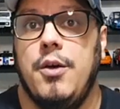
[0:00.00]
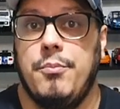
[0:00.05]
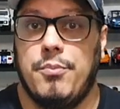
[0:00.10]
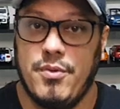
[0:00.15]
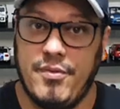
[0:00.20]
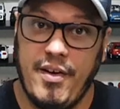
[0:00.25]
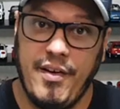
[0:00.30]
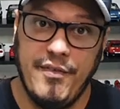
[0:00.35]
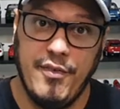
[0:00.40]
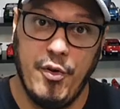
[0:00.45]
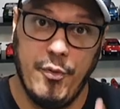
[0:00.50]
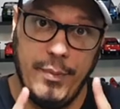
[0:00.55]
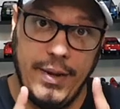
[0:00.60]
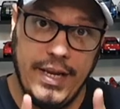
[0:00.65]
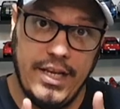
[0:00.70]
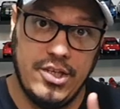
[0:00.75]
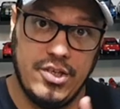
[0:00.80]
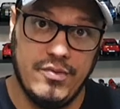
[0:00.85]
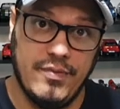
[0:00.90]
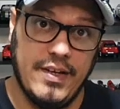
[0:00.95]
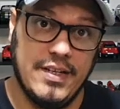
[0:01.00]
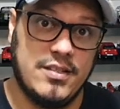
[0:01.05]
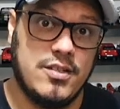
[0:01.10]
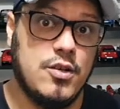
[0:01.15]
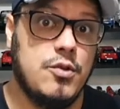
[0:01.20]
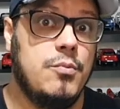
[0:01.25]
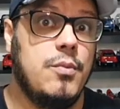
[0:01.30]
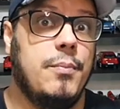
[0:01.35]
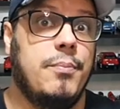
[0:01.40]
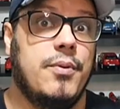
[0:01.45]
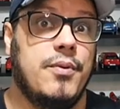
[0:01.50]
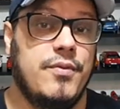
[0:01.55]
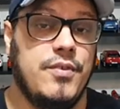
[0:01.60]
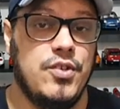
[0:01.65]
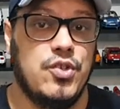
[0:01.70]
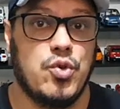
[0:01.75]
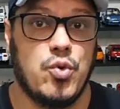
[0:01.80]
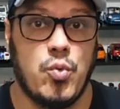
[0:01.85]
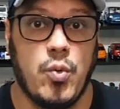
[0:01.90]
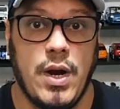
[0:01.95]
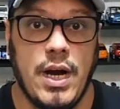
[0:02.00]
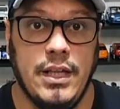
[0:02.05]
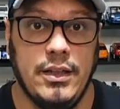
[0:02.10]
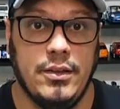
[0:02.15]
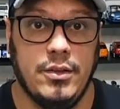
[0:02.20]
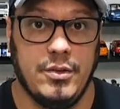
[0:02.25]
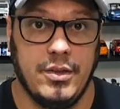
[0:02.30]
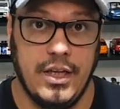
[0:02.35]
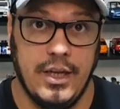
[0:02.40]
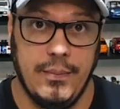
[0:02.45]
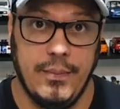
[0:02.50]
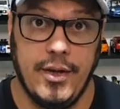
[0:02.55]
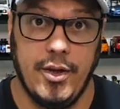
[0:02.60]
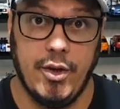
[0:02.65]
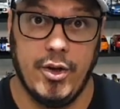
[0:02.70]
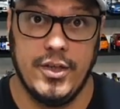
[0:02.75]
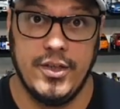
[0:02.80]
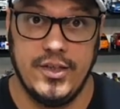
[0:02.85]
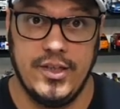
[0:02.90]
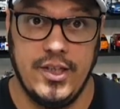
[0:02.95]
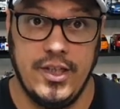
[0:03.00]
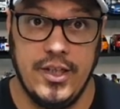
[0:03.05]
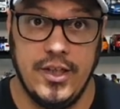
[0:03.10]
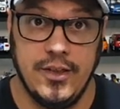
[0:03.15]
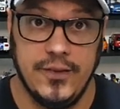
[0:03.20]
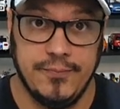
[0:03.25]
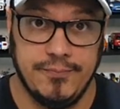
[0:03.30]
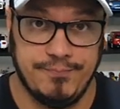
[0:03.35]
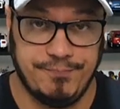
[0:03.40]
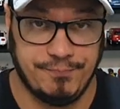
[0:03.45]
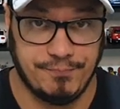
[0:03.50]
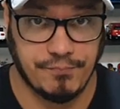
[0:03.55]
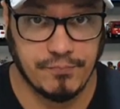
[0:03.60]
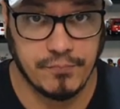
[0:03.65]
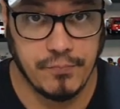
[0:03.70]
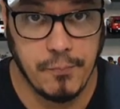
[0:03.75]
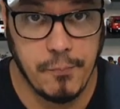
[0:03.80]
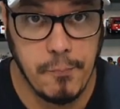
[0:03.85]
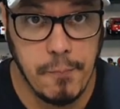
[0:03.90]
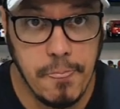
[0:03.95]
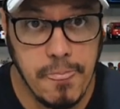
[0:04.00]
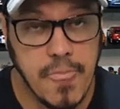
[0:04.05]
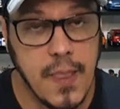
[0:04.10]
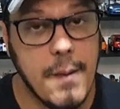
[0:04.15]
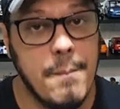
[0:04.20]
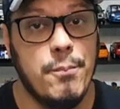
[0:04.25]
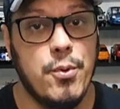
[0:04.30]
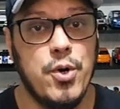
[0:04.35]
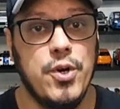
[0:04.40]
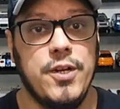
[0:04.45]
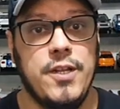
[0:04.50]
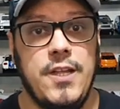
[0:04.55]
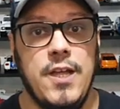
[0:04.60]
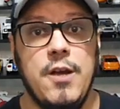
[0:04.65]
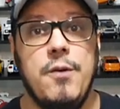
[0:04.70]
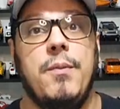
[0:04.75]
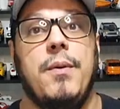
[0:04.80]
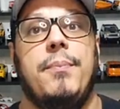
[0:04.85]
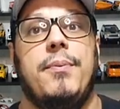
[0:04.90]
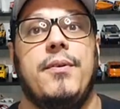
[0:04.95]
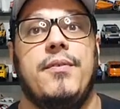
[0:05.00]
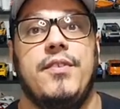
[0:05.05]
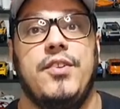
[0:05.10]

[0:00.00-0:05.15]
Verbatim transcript: Provavelmente vai ser uma por 24, que é maiorzinha. Por que uma por